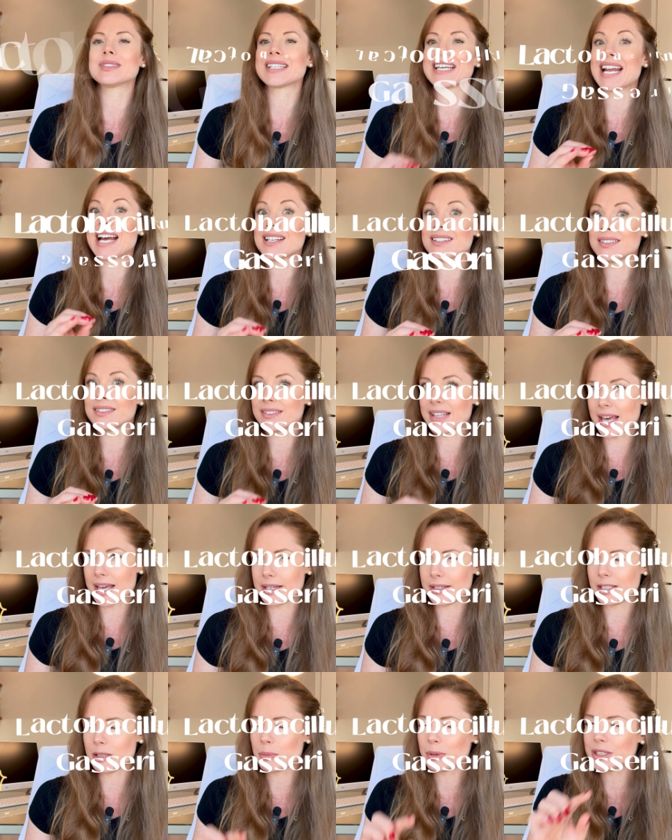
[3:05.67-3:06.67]

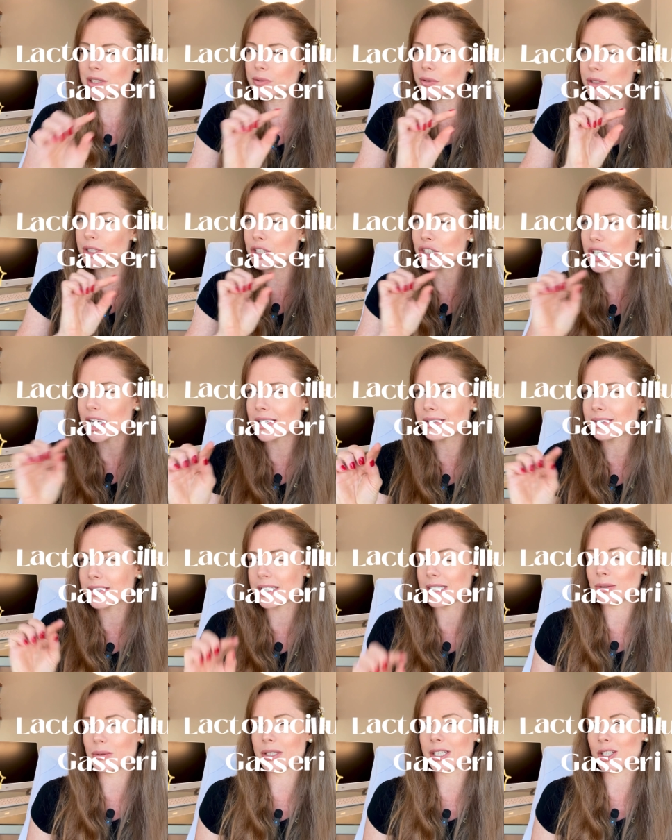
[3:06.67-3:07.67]
graceri. Depois eu vou deixar
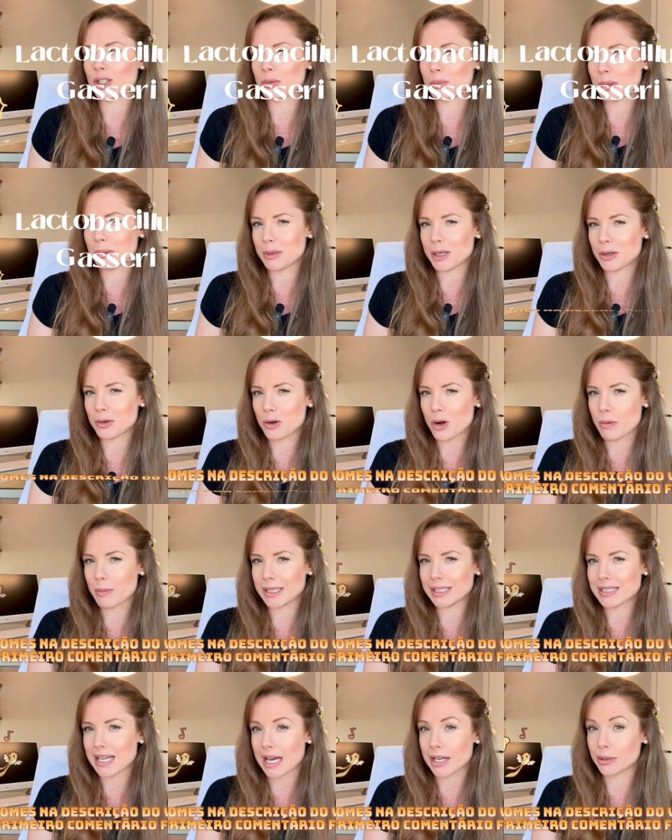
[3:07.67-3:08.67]
escrito aqui no primeiro
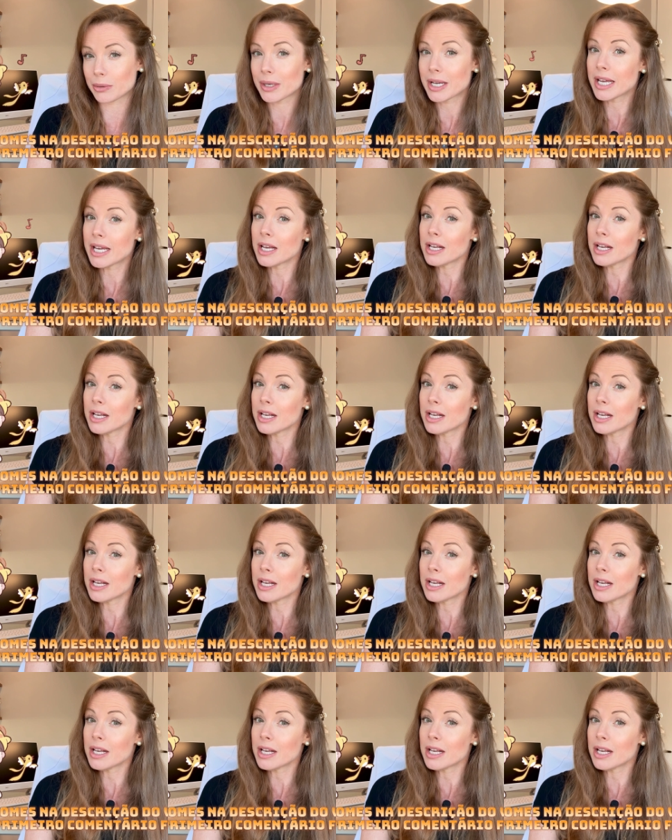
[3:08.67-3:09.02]
comentário.